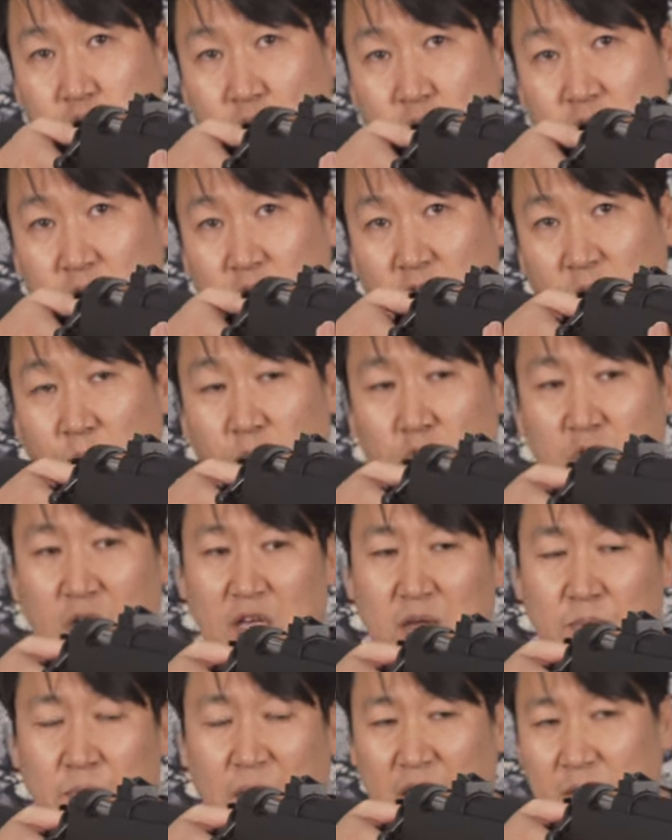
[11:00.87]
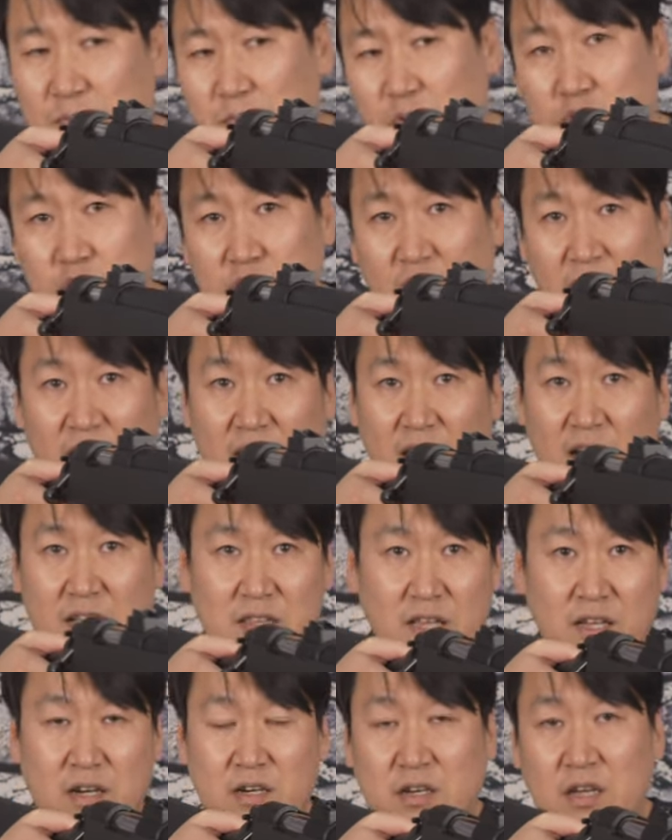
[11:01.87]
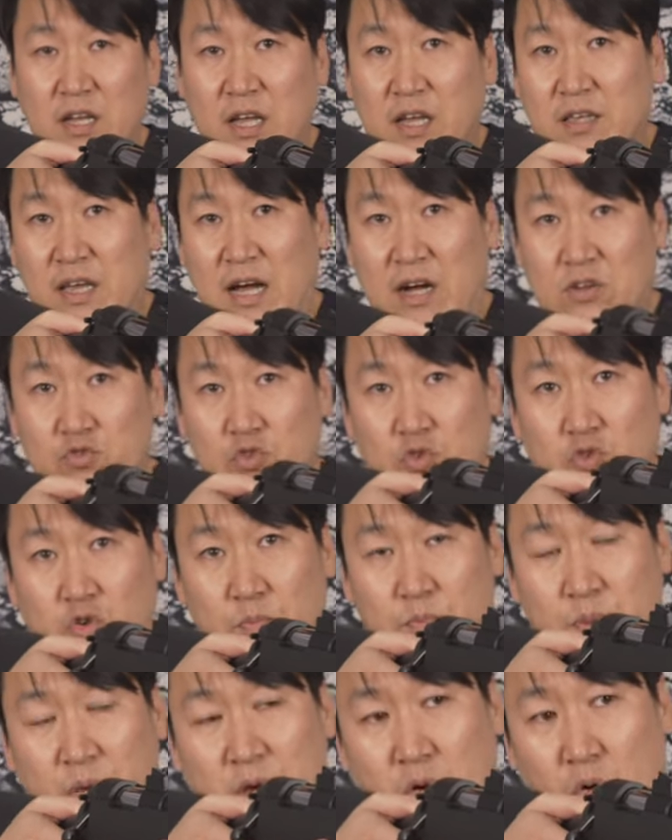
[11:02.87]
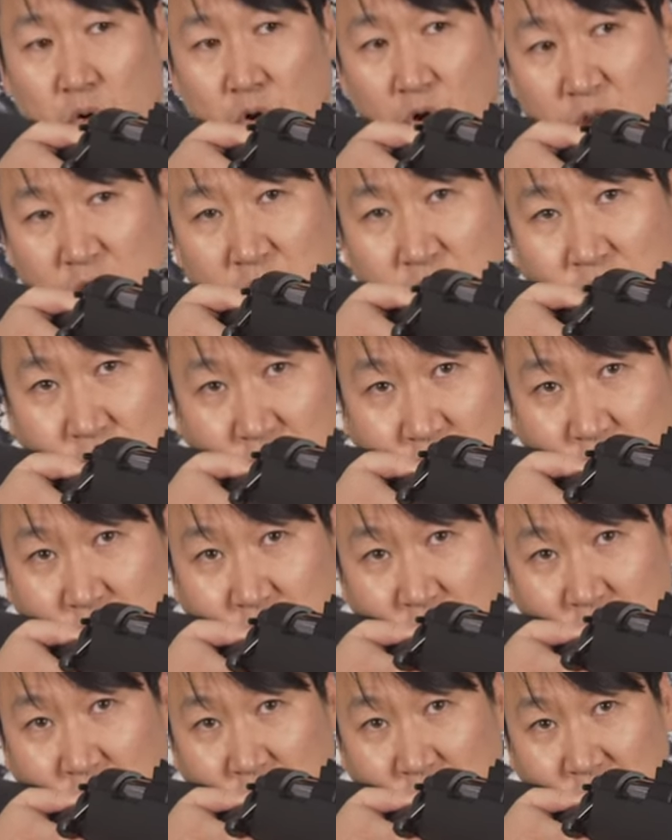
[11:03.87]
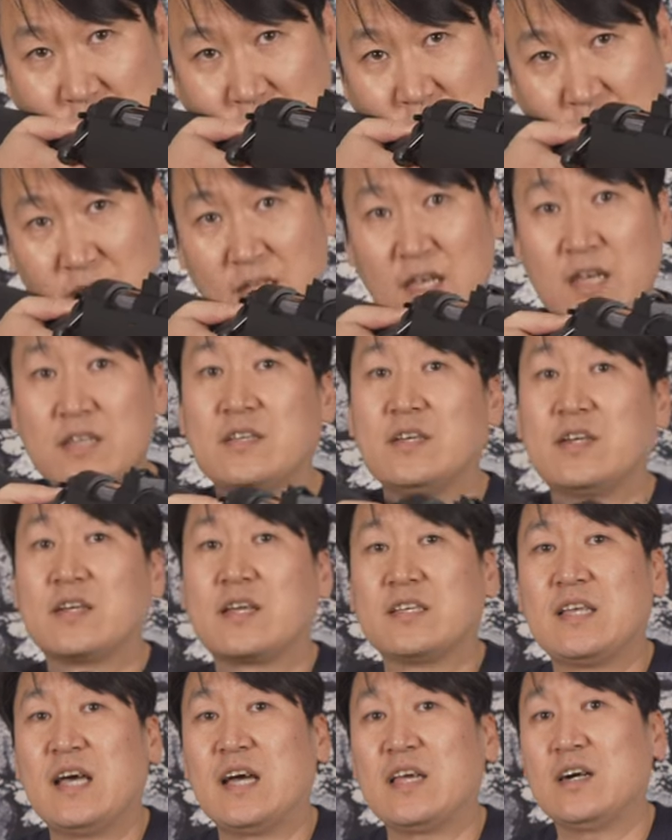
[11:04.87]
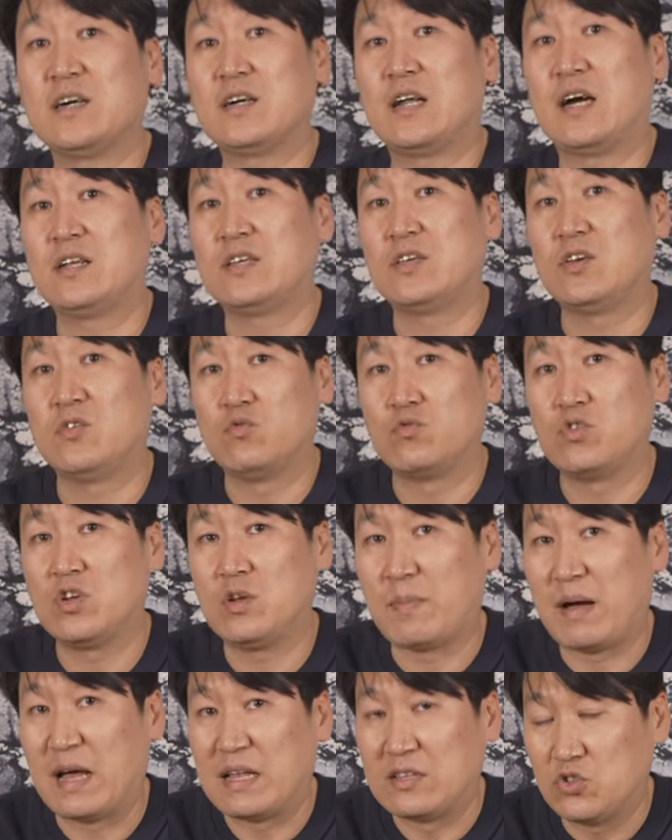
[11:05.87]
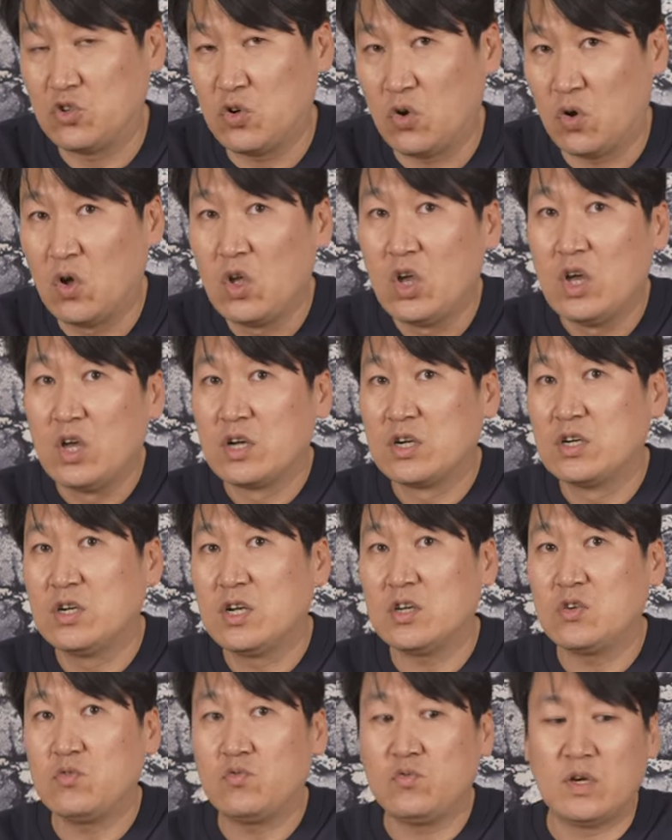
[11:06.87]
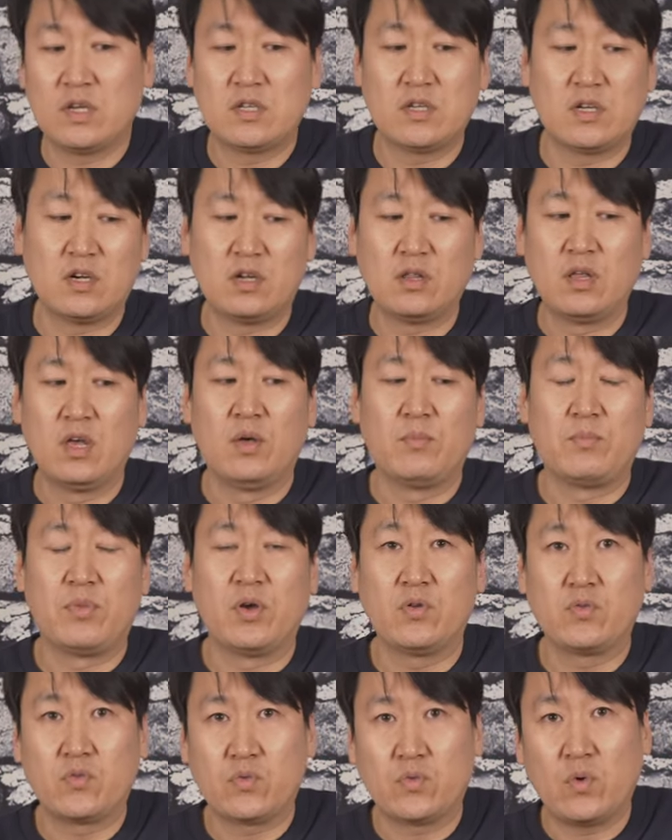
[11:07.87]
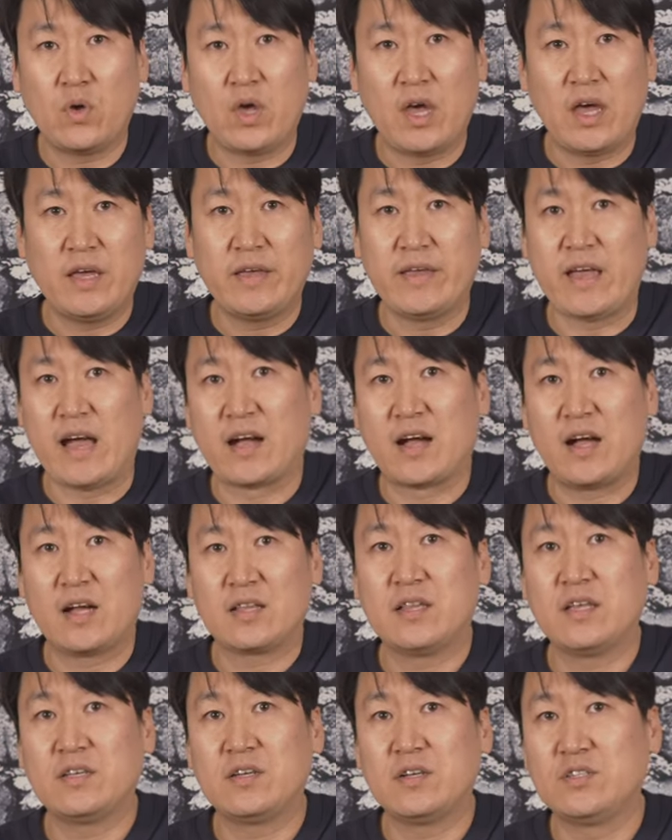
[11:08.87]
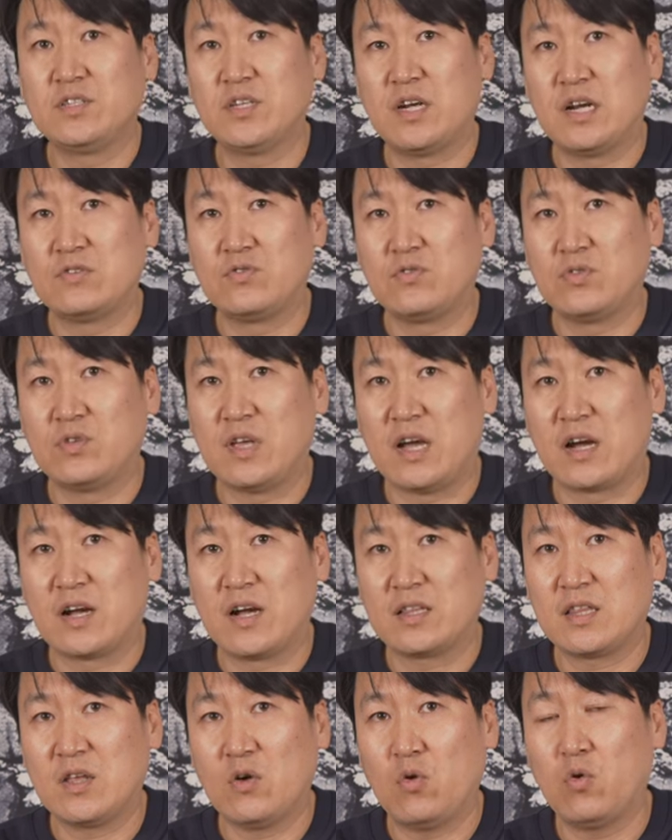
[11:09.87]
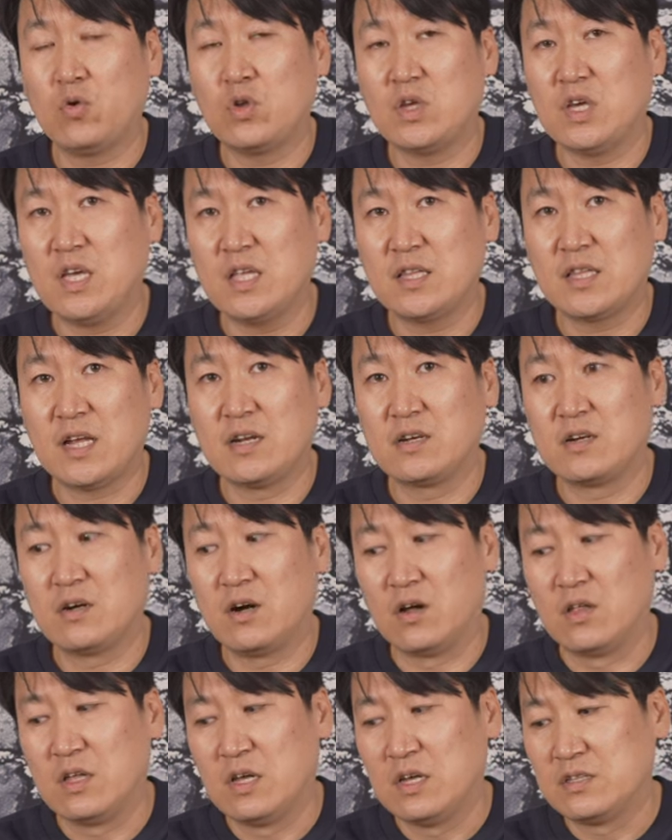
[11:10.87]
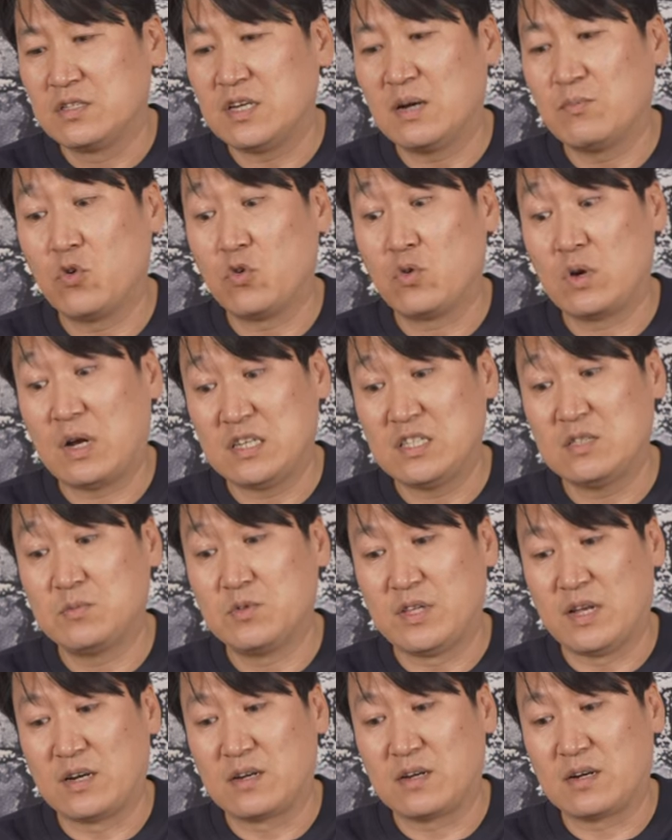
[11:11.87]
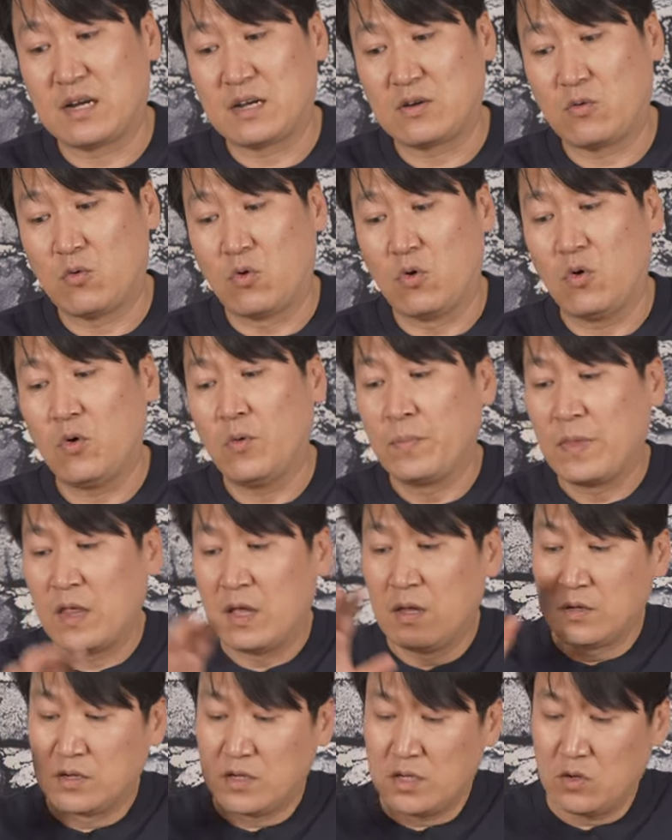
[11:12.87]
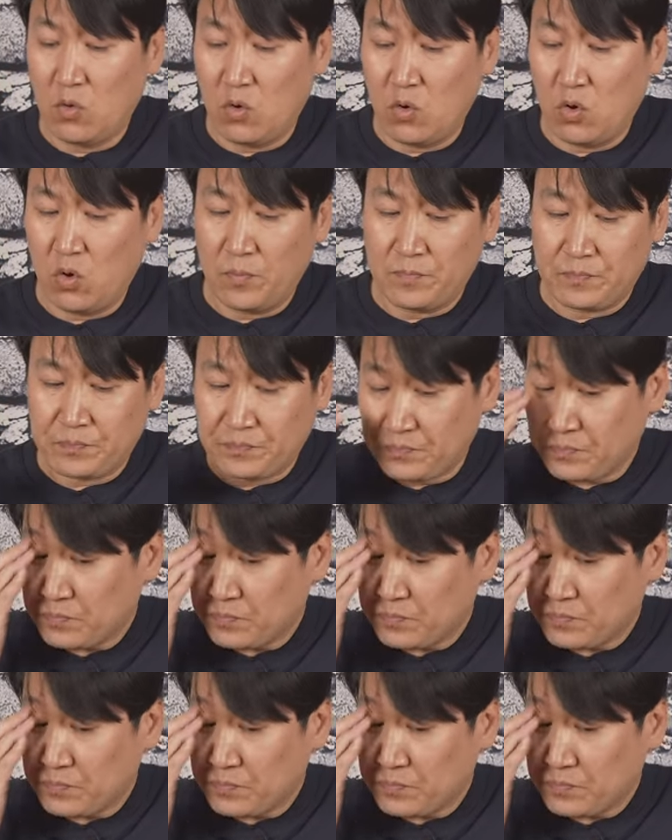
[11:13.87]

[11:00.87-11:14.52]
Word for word: 쏘는 것보다 선수가 이 바이포드 양각대를 양쪽으로 펴고 거치를 한 상태에서 이렇게 사격을 하는 경우들이 많죠. 그러기 위해서는 별도의 양각대 설치를 할 수 있는 양각대 홀이 있다는 거 참고를 하시면 될 것 같고 그리고